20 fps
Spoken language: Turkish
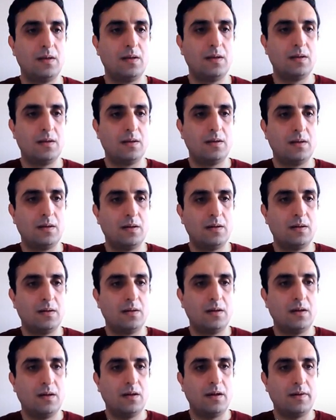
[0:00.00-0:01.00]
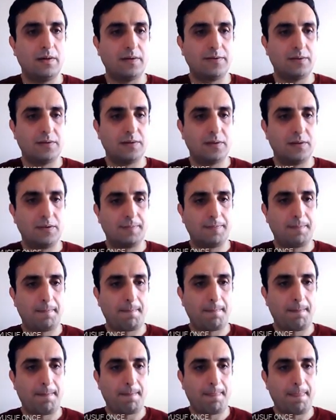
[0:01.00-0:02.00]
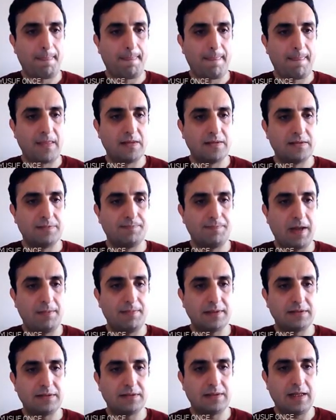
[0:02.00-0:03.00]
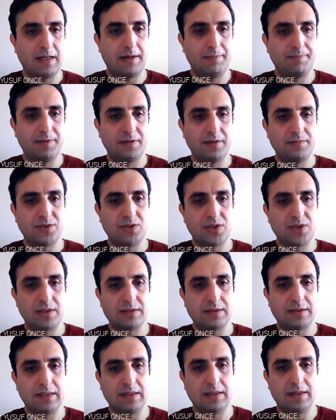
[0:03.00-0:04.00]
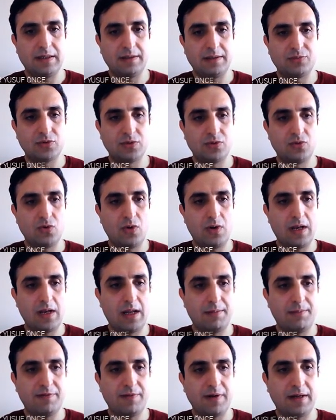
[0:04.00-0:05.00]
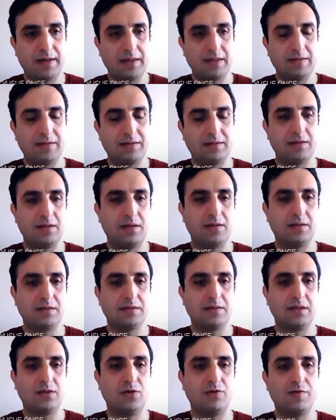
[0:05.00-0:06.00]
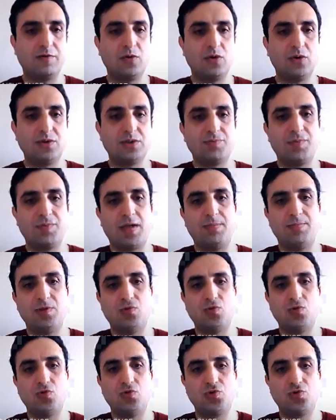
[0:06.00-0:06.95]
Evet. Spermatitler epidemisi içerisine girerek burada döllenme ve hareket yeteneği kazanıyor ve böylece sperme dönüşüyor.